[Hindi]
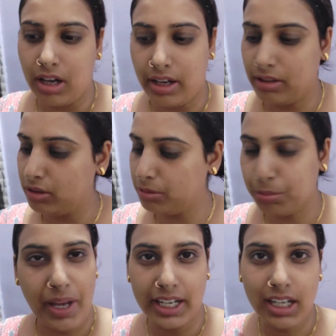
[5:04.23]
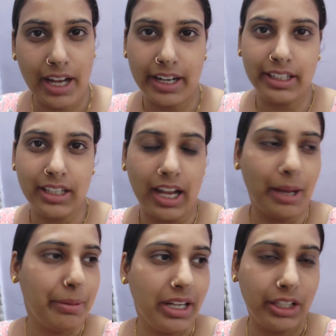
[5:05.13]
खा, मैंने खाना नहीं
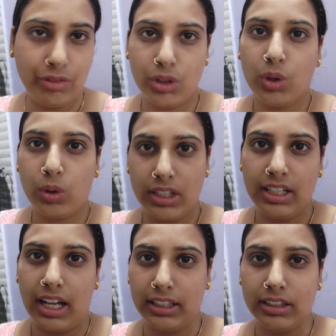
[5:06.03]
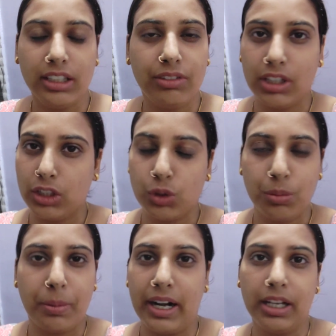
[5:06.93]
खाया मैंने अद्विक को रोटी खिला दी थी अद्विक के लिए
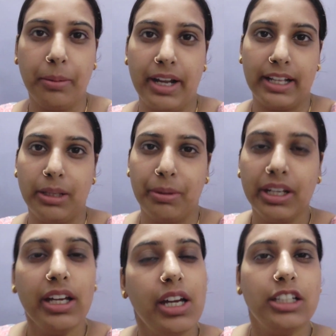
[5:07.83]
सुबह पराठा बनाया था मैंने